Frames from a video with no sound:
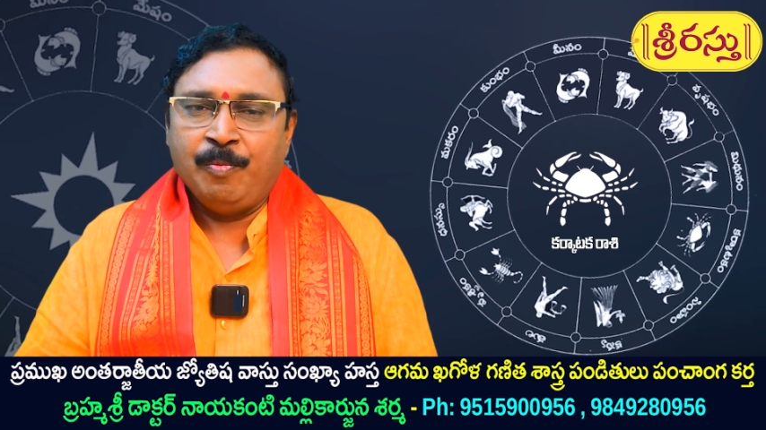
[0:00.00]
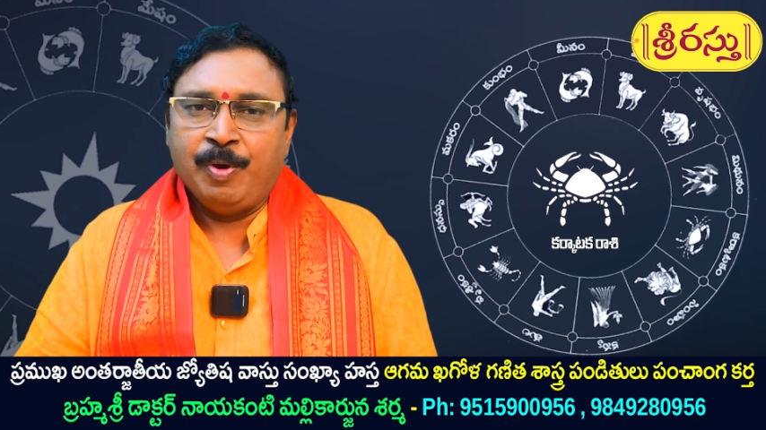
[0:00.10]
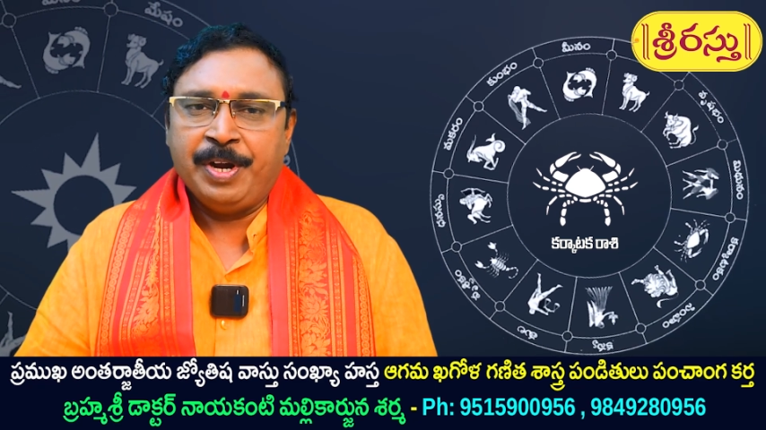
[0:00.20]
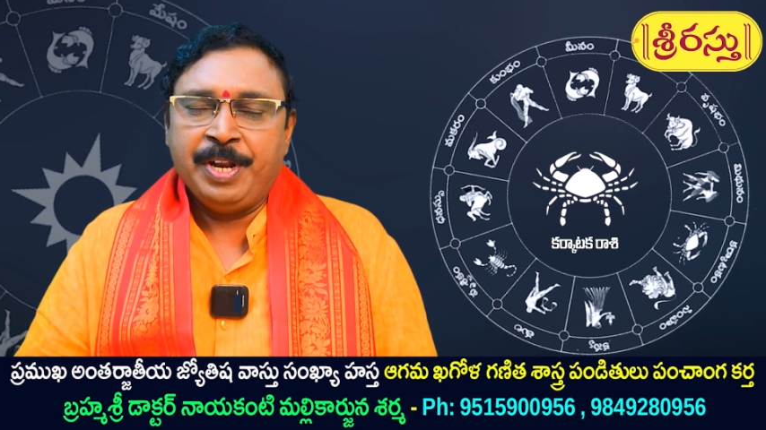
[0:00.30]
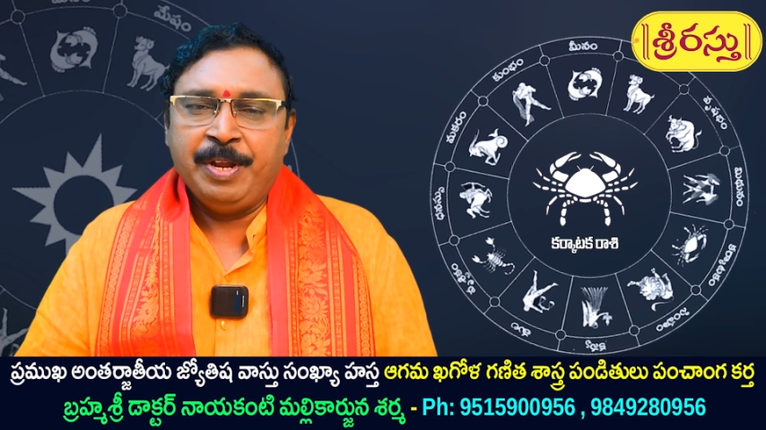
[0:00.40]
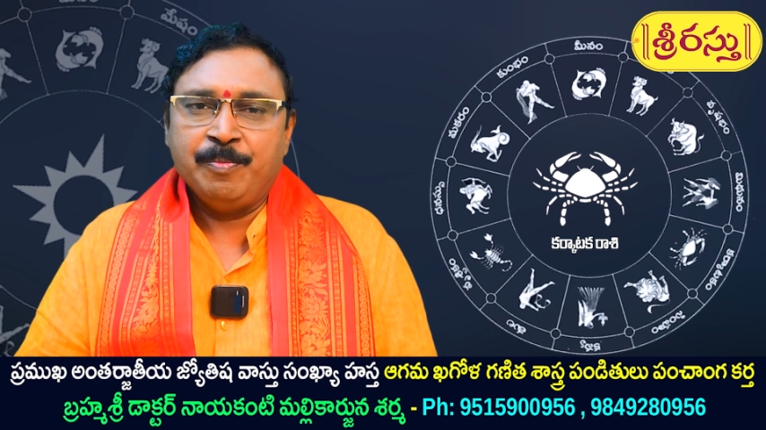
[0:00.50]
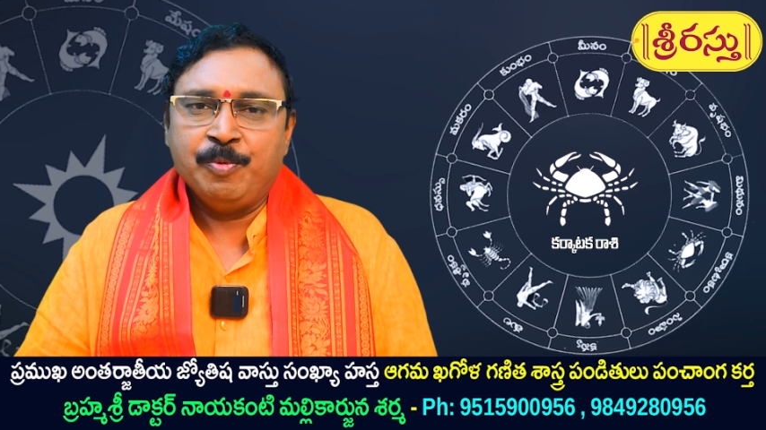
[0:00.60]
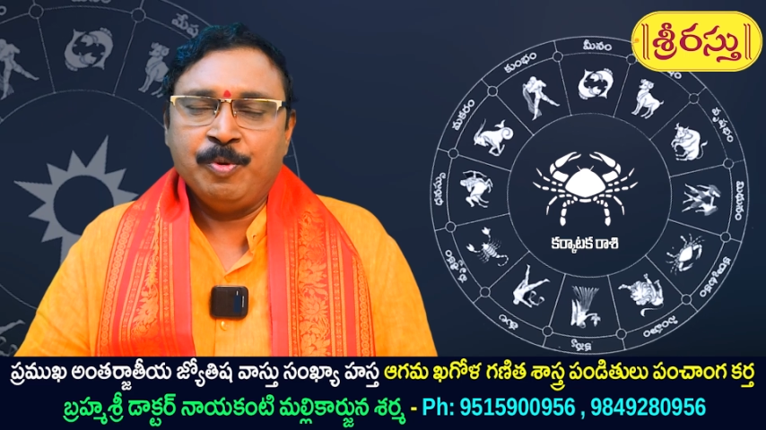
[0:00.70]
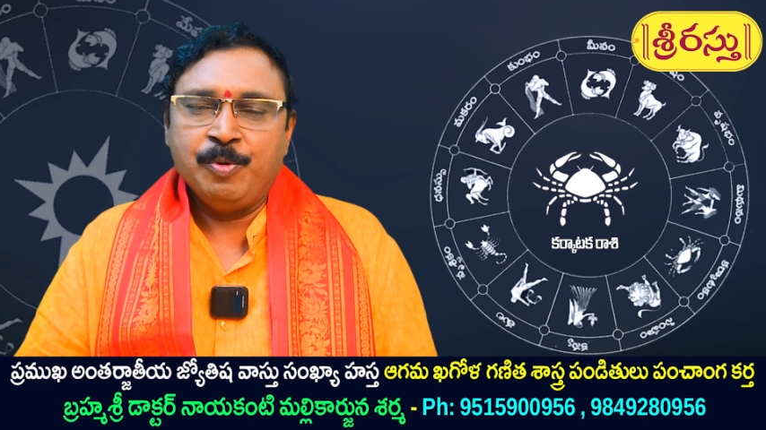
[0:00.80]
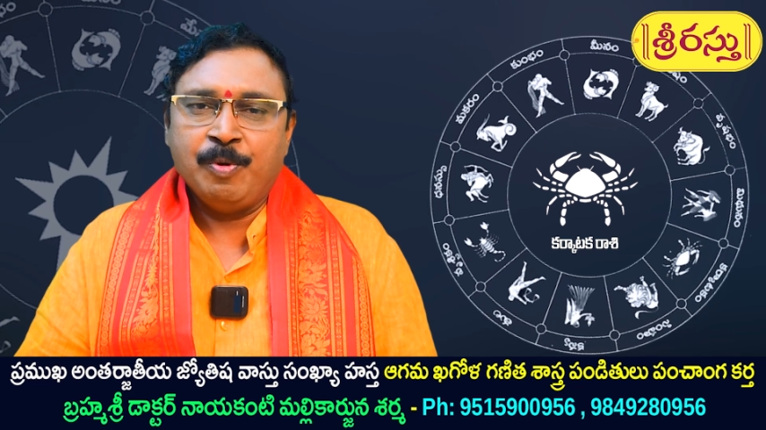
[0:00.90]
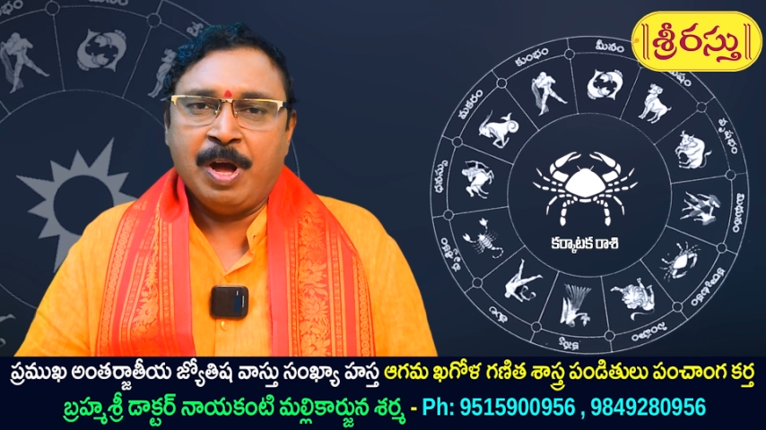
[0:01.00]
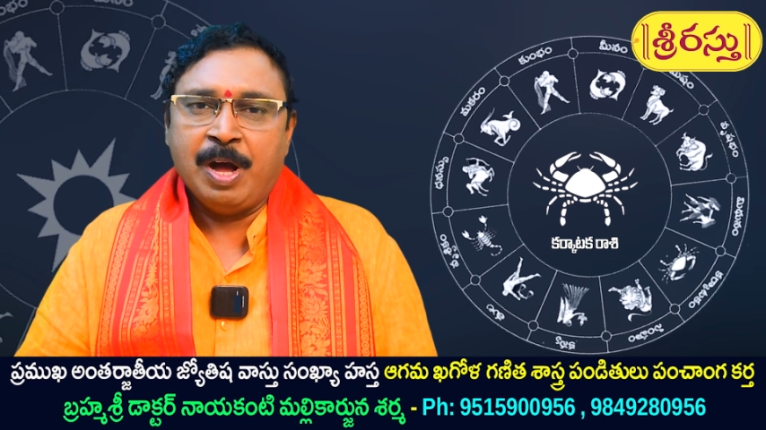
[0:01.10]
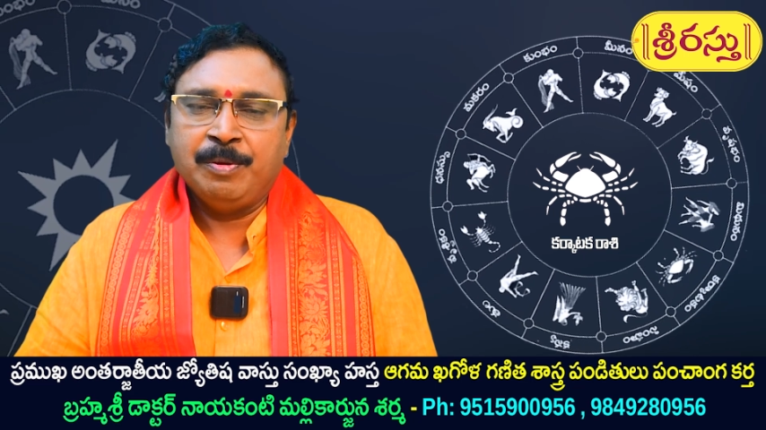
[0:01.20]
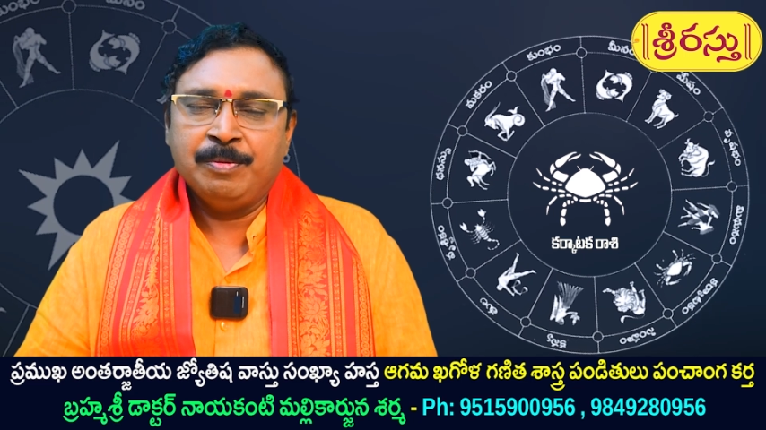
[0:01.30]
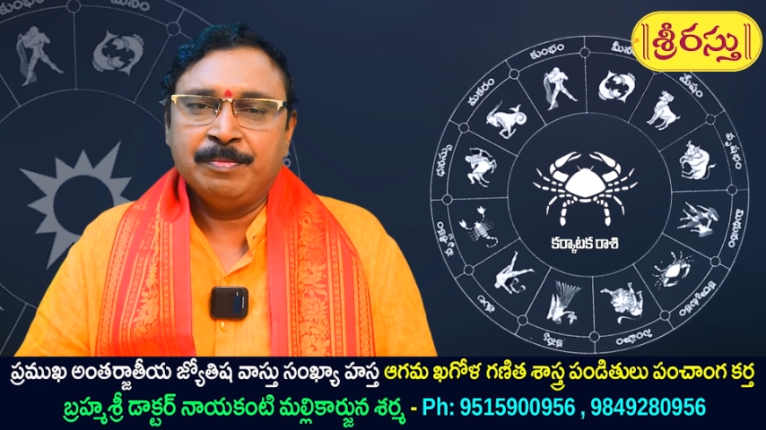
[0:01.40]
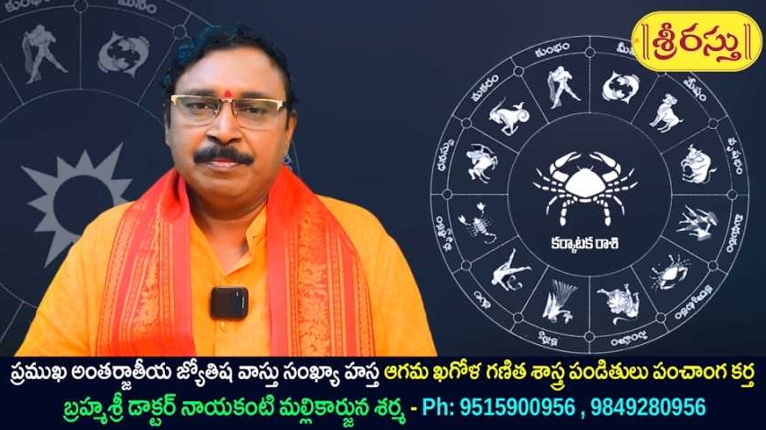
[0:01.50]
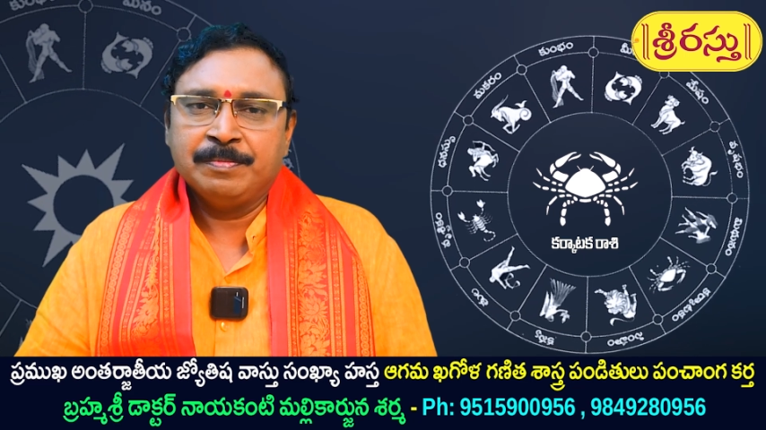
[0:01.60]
ఒకటి మూడు ఆరు